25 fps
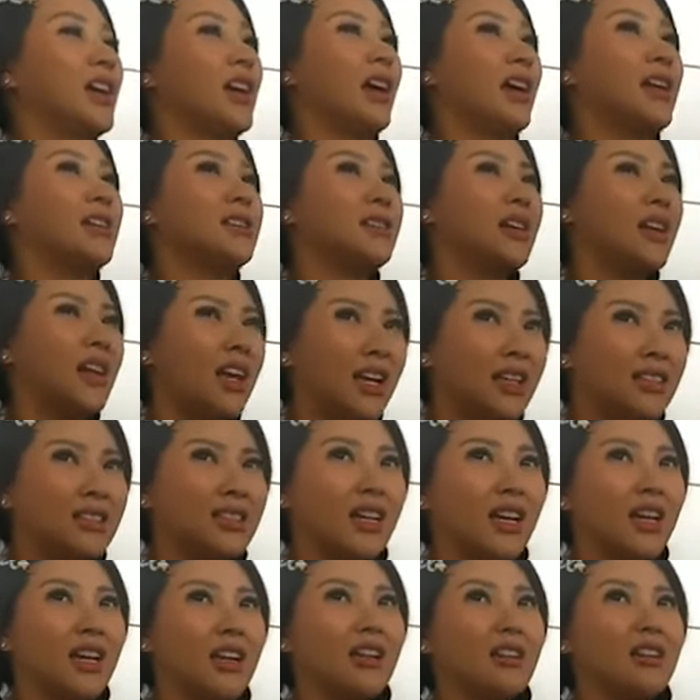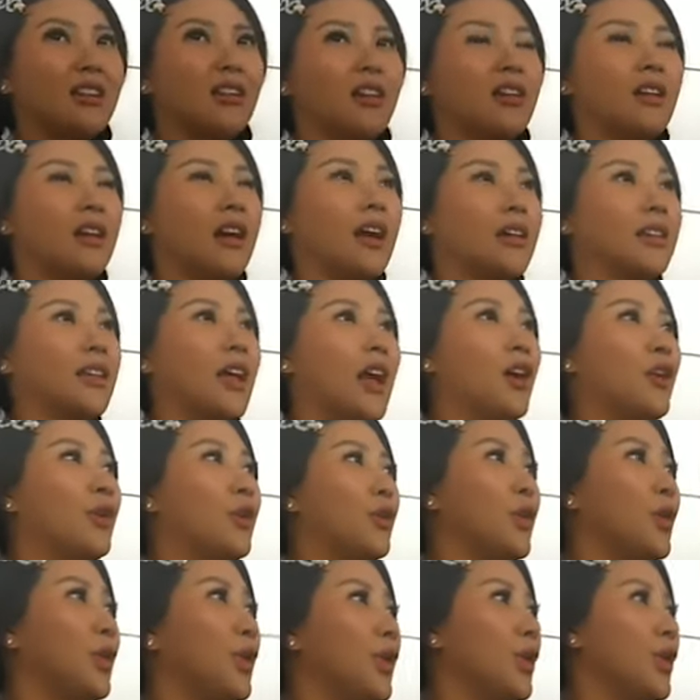nggak jelas kan nggak
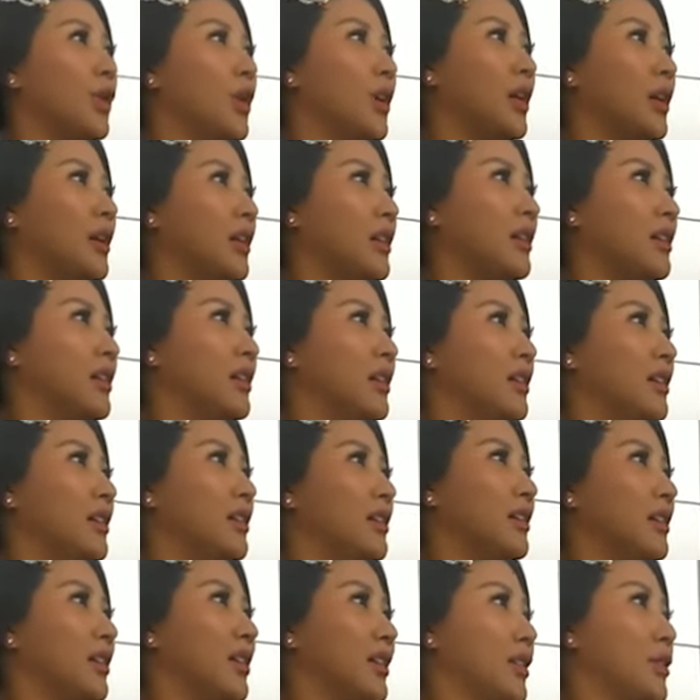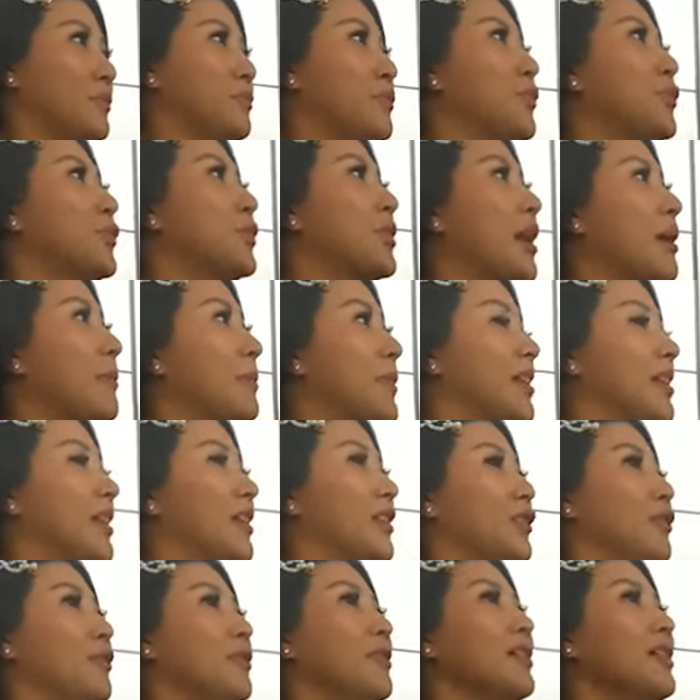tahu uh, ketemu dapat
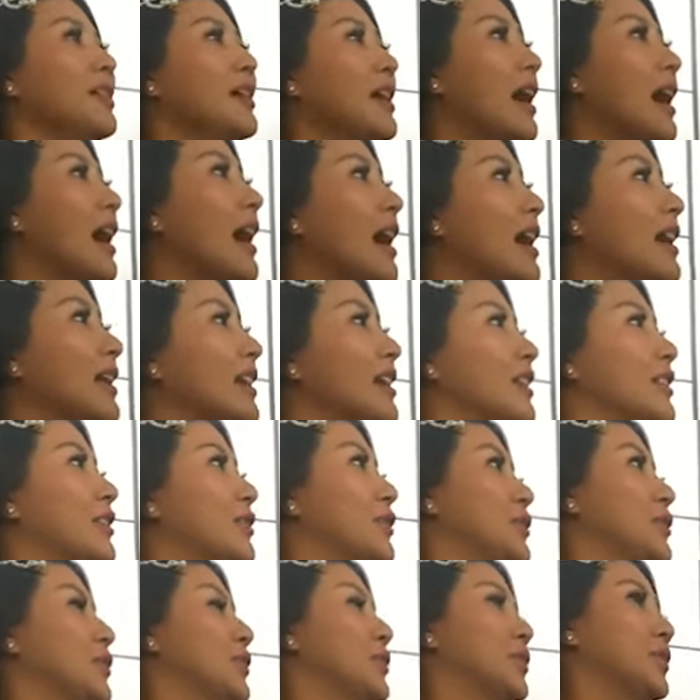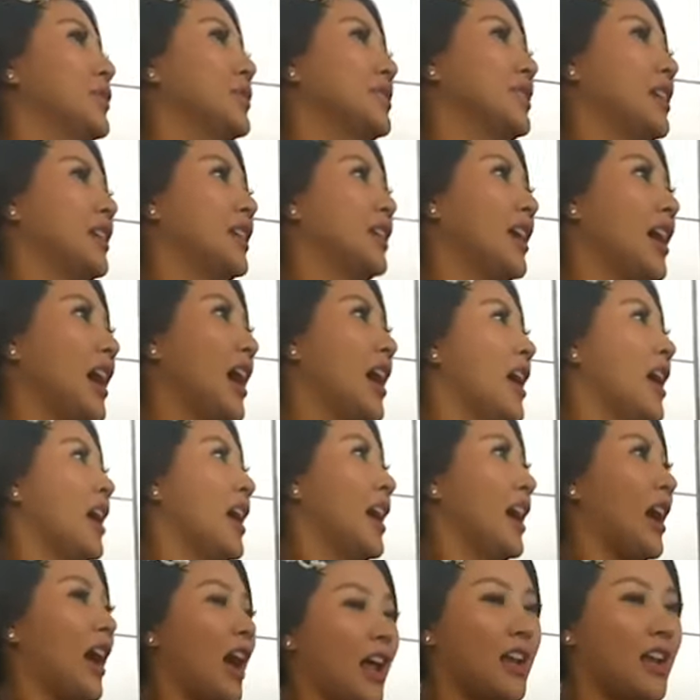atau enggak gitu jadi ya
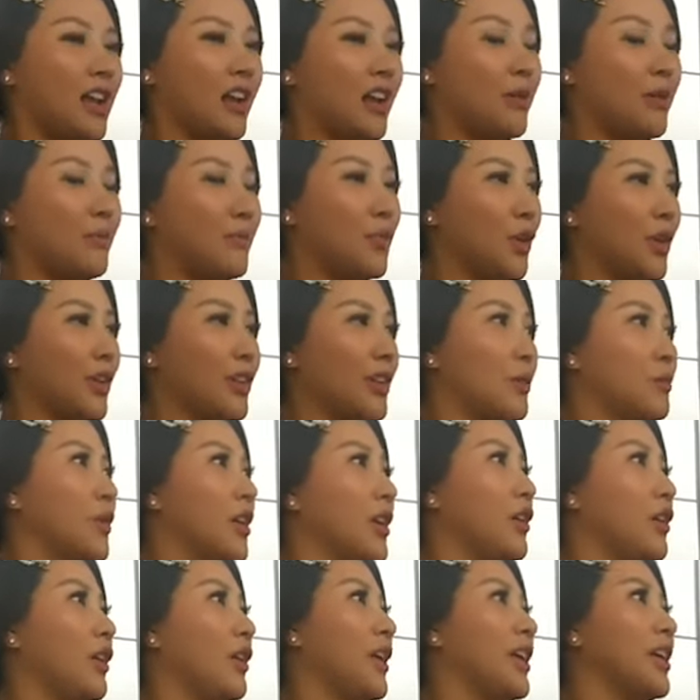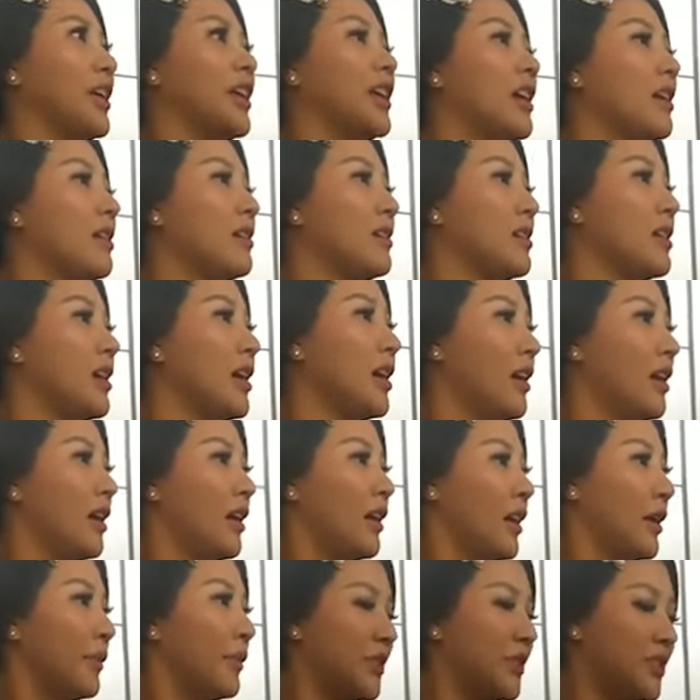nggak ada ramuan-ramuan kalau ini kan dia
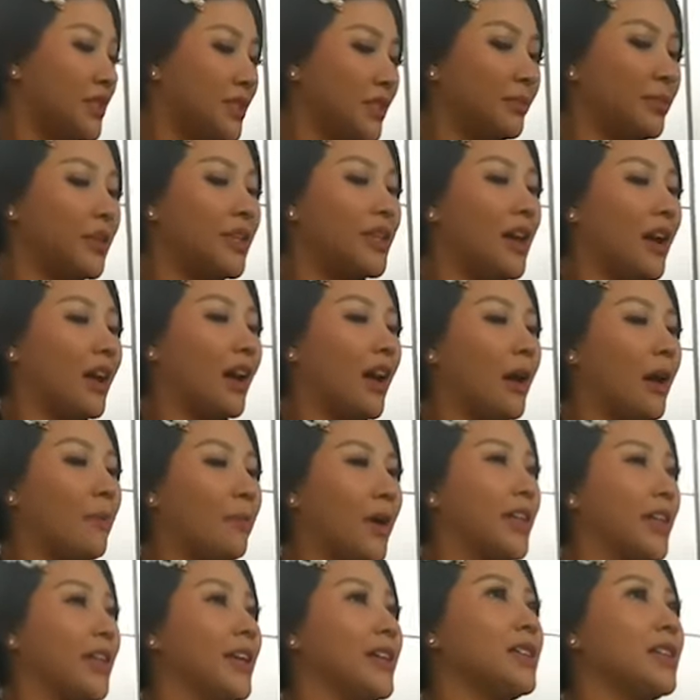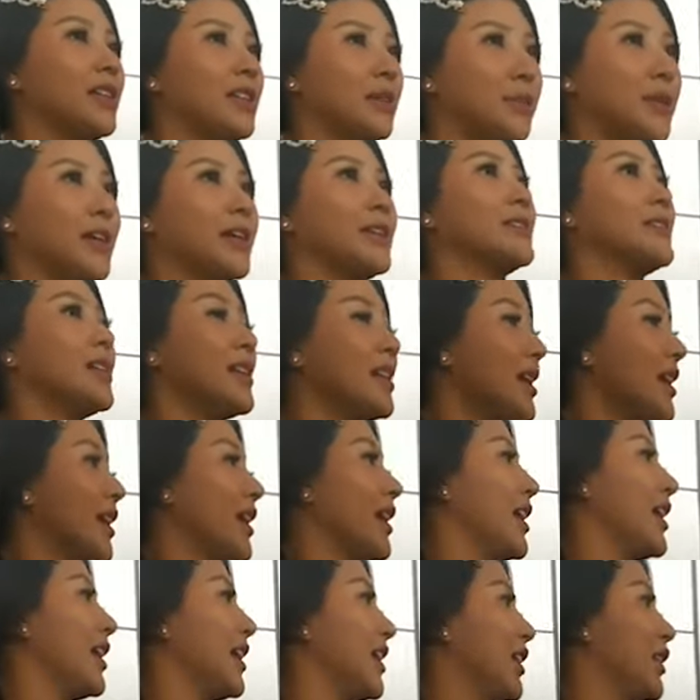biji minyak kelapanya aja dibikin
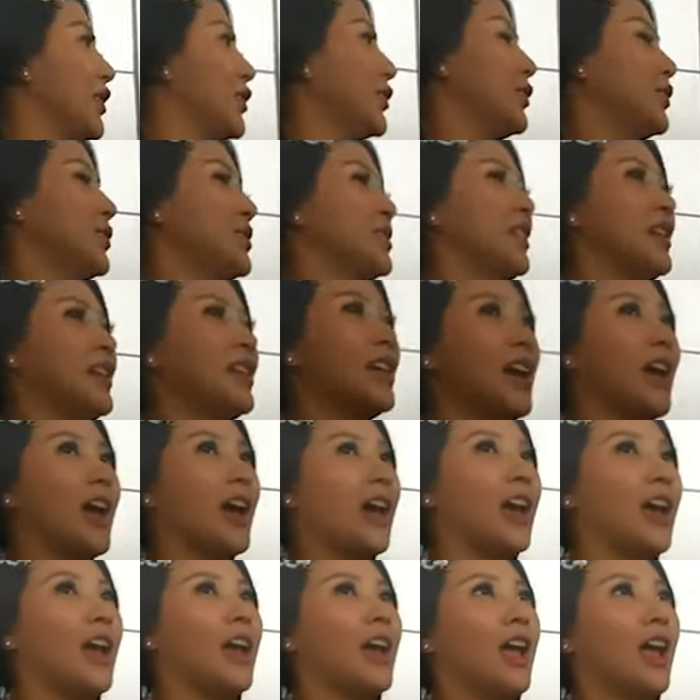sendiri gitu jadi ya